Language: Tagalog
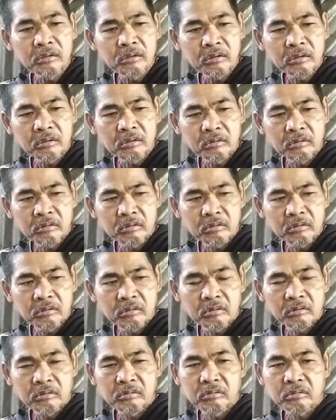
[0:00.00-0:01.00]
Tatabingan?
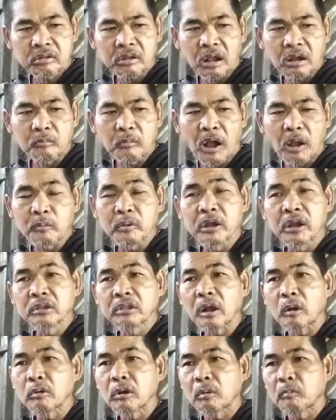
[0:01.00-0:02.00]
Saan mabili
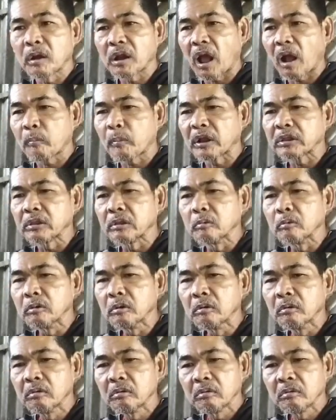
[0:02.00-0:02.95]
daw ng malapad yun.